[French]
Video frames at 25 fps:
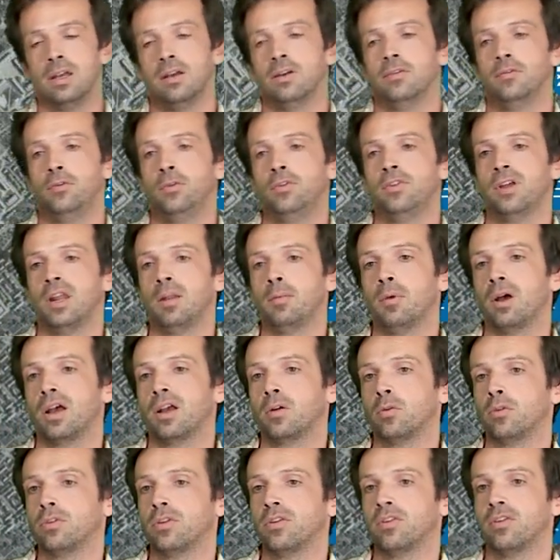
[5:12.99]
Vous allez me
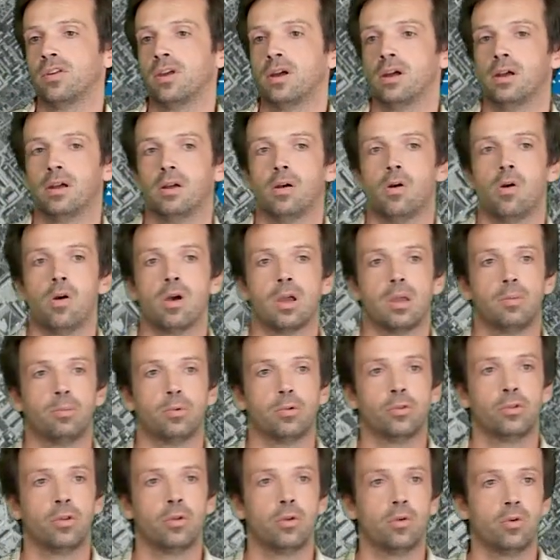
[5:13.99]
raconter ça en
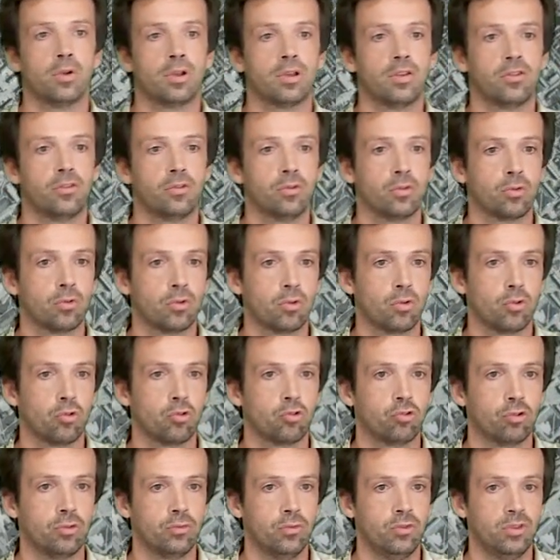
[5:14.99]
répondant aux questions que
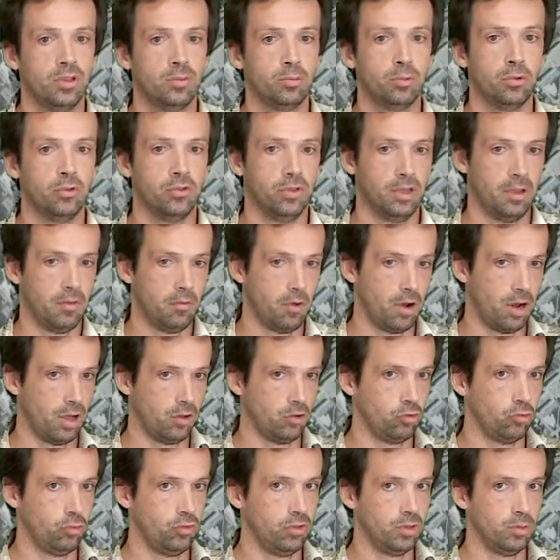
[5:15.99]
je vous ai posées. Voilà,
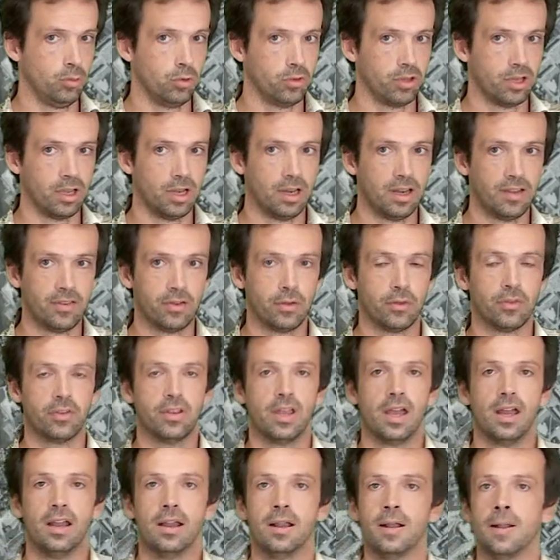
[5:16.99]
je vous ai montré
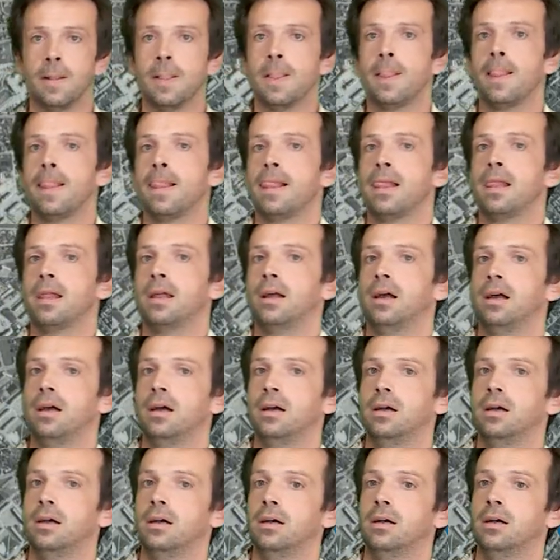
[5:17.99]
l'essentiel
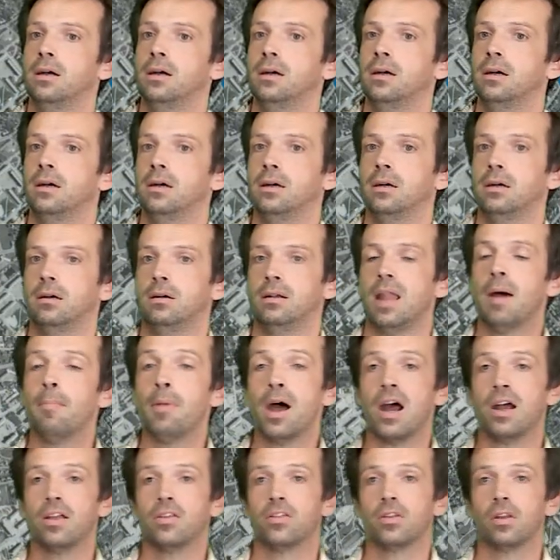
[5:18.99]
euh, la
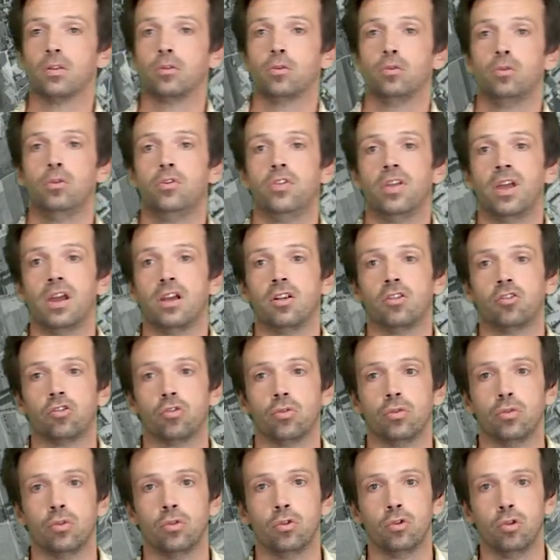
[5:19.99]
base hein, de l'usage
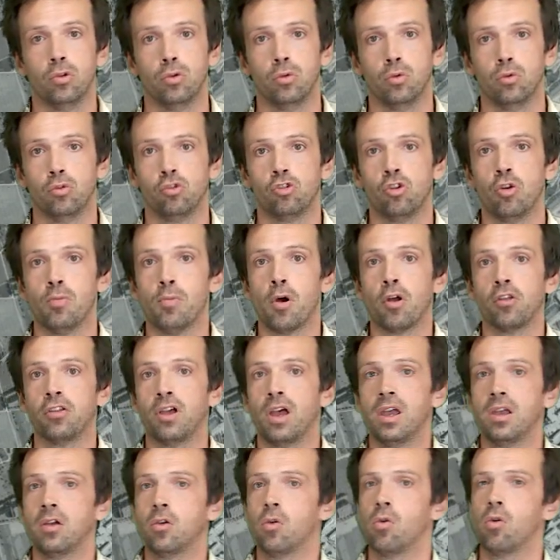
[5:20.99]
de
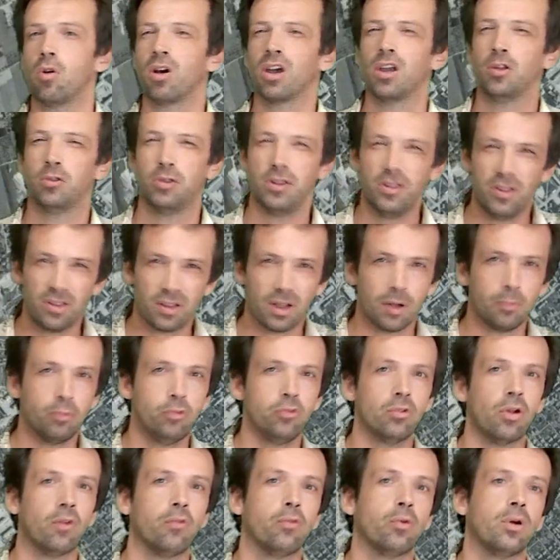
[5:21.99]
Géoportail qu'on réutilisera
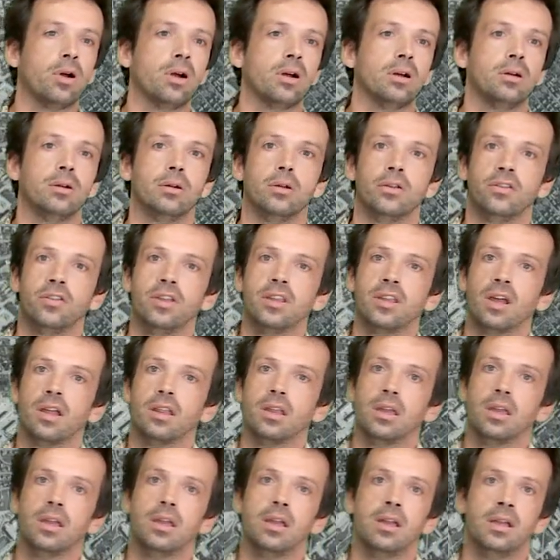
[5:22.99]
plusieurs fois euh, cette
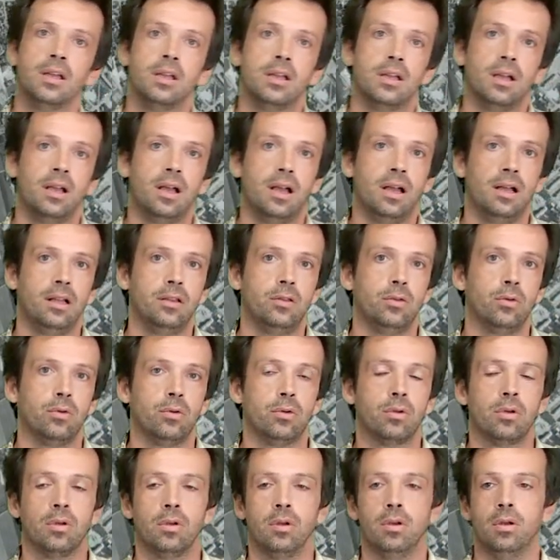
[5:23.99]
année. Hein,
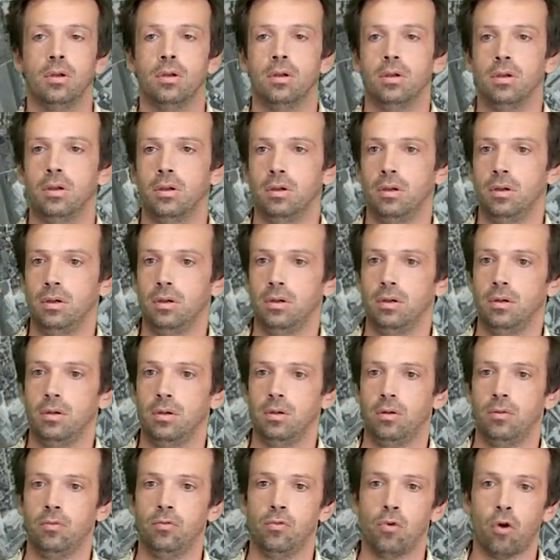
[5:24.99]
donc
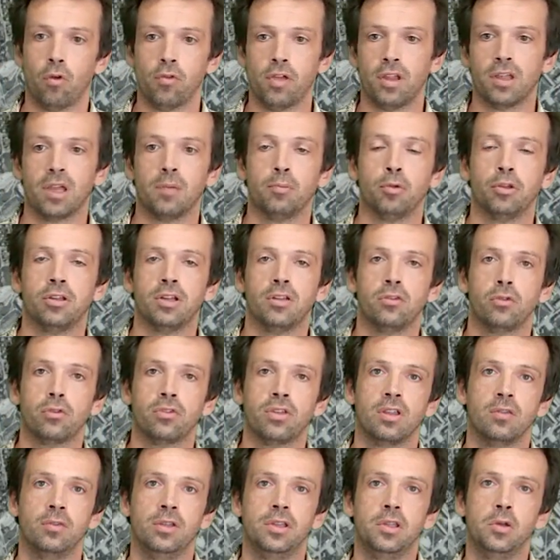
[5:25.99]
euh, vous reviendrez peut-être sur
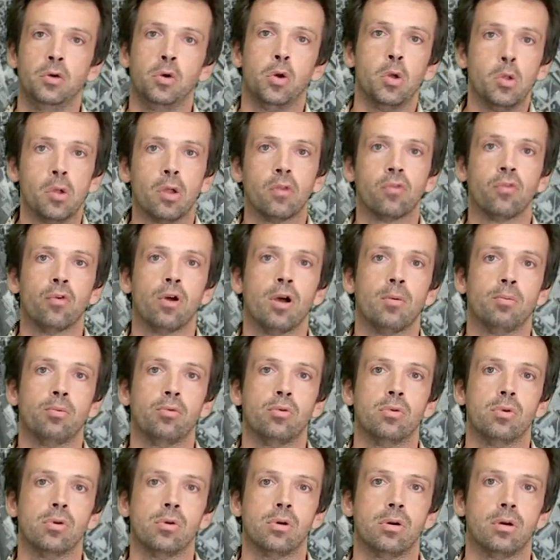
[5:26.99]
cette vidéo une autre fois
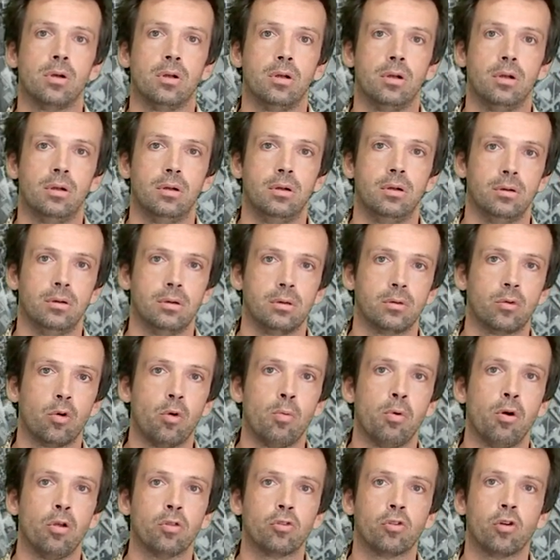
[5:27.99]
pour
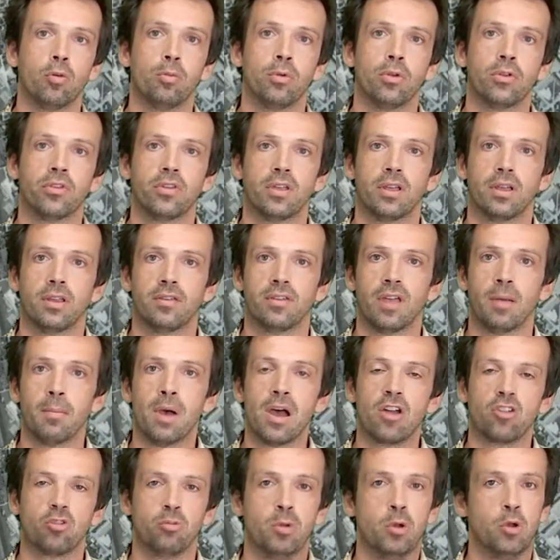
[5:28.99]
comprendre comment ça,
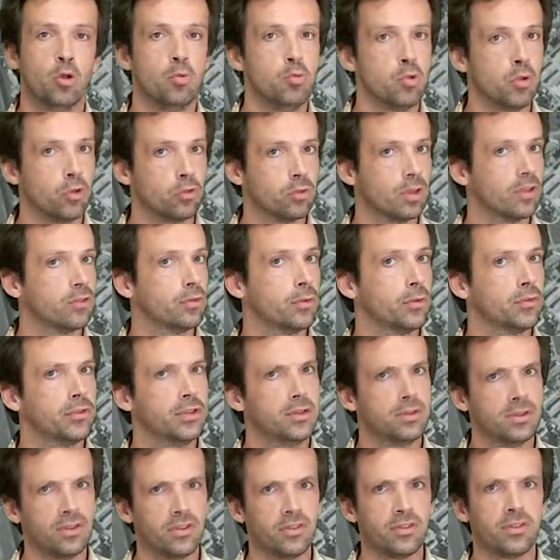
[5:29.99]
marche. Mais le mieux de toute façon c'est de
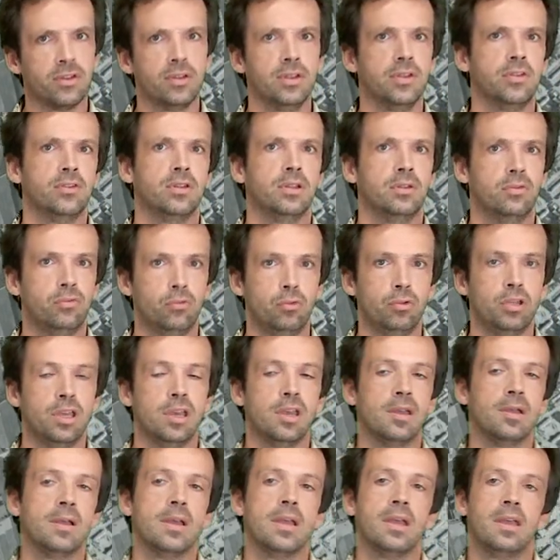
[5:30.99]
tester, c'est de
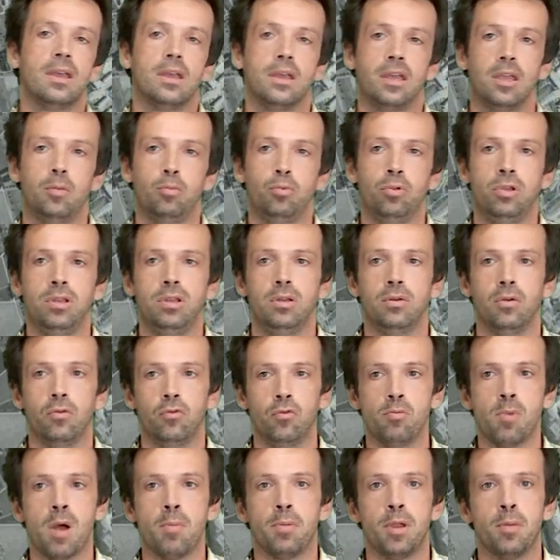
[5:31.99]
fouiller et puis vous
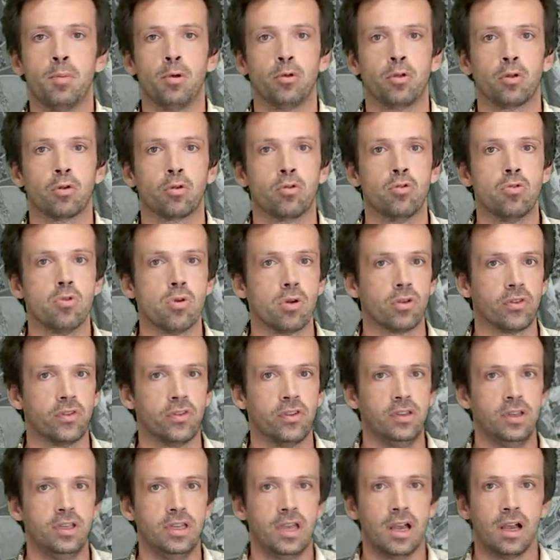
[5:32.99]
m'appelez pendant le cours
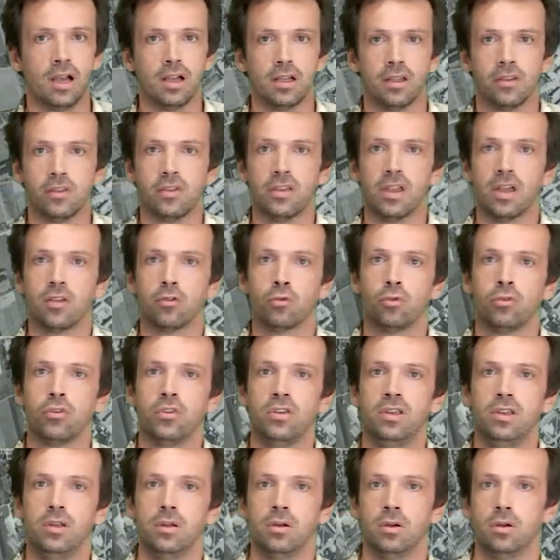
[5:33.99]
s'il y, y, a un
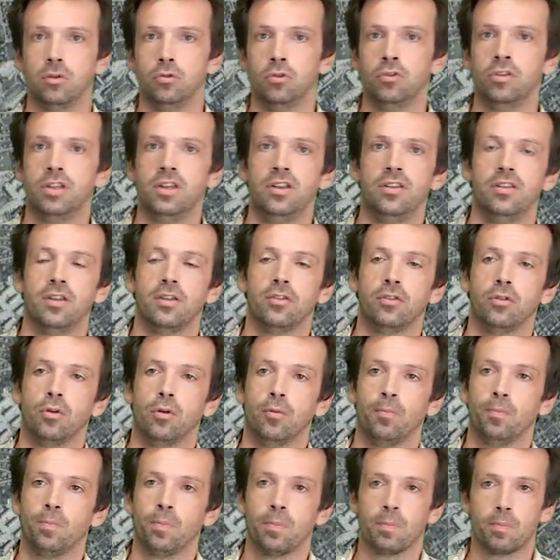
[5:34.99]
souci d'utilisation.
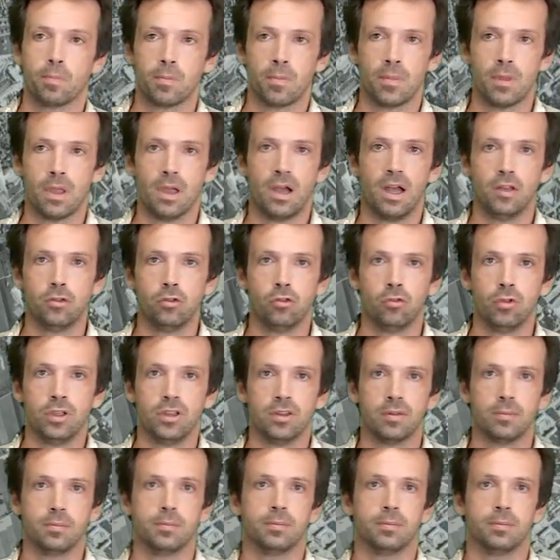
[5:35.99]
A tout de suite.